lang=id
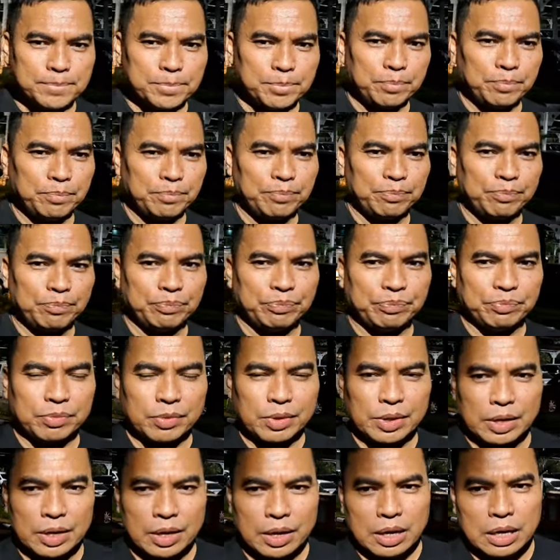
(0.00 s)
semua
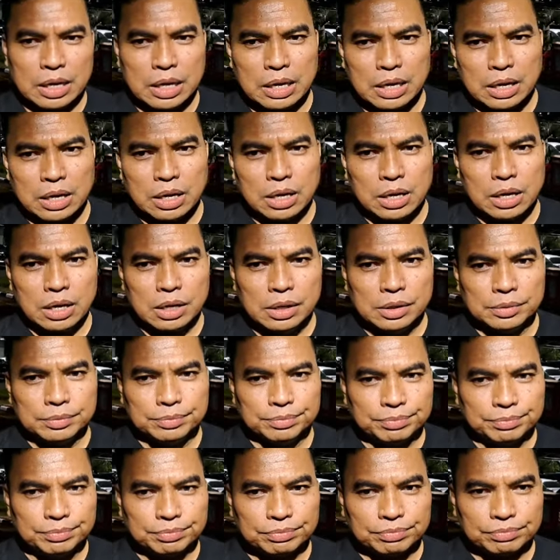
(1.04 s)
lagu dari para
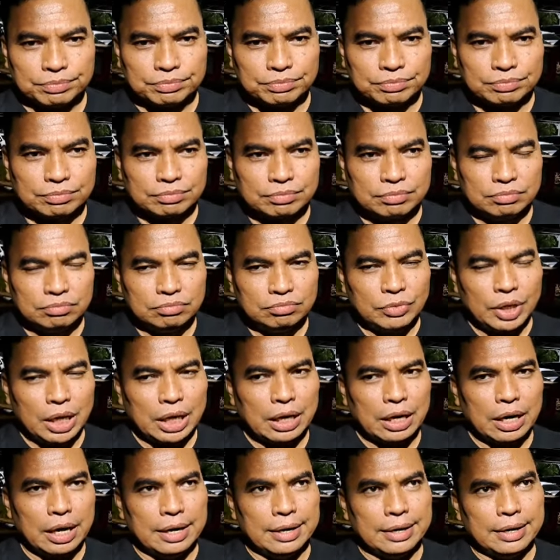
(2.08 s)
finalis atau juara
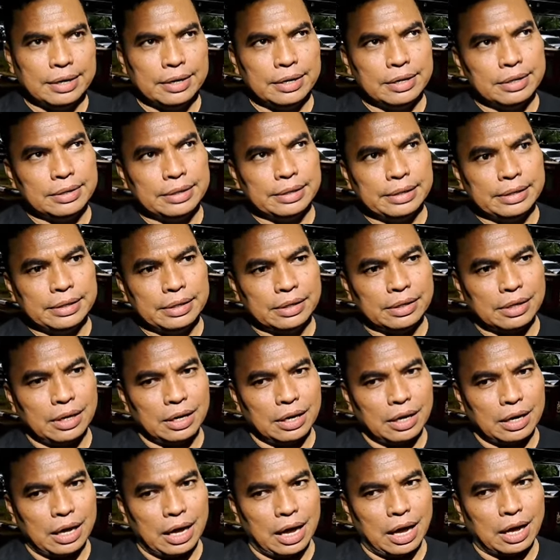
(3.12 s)
benar gak sih? Uh,
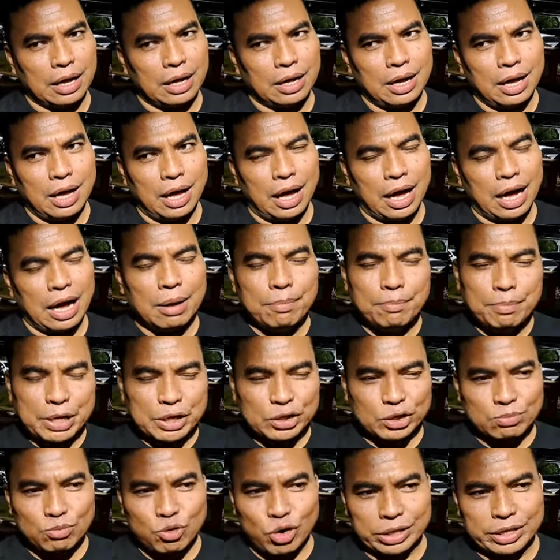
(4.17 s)
Hampir
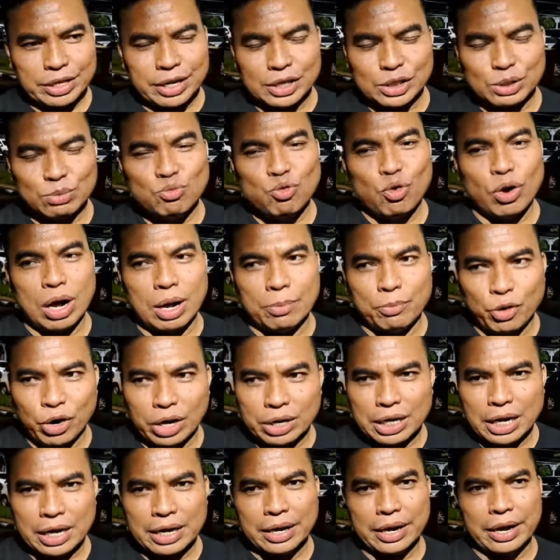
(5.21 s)
semua, tidak semua.
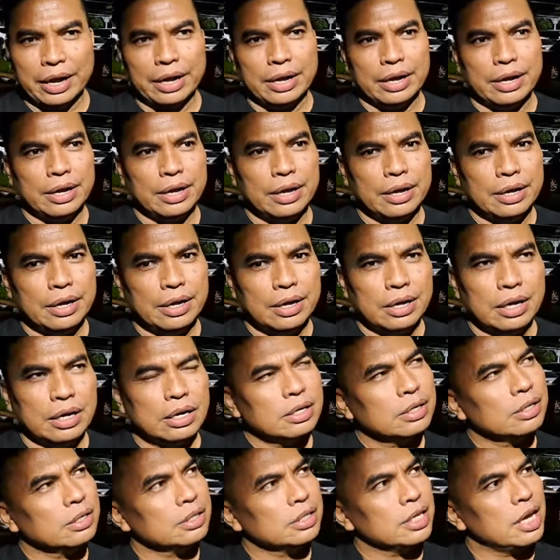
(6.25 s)
Mungkin oh. ada
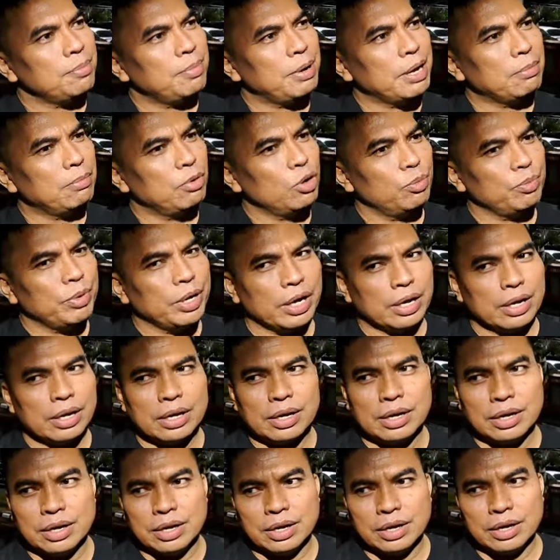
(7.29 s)
siapa yang belum ya?
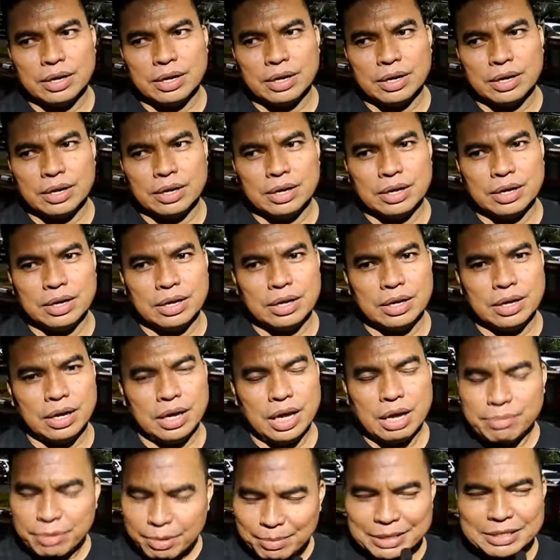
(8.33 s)

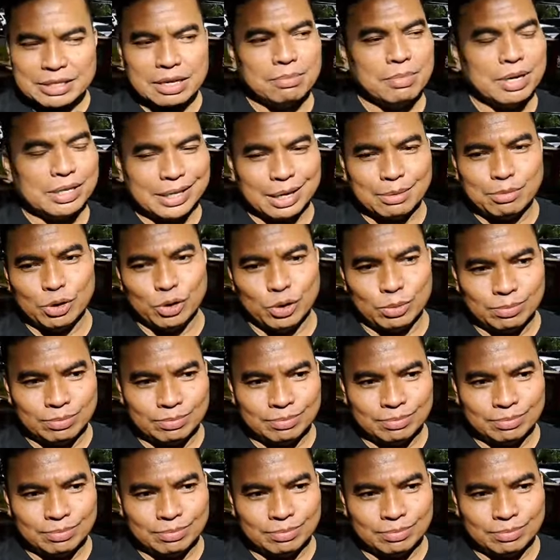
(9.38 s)
Evi Mas Samba saya belum.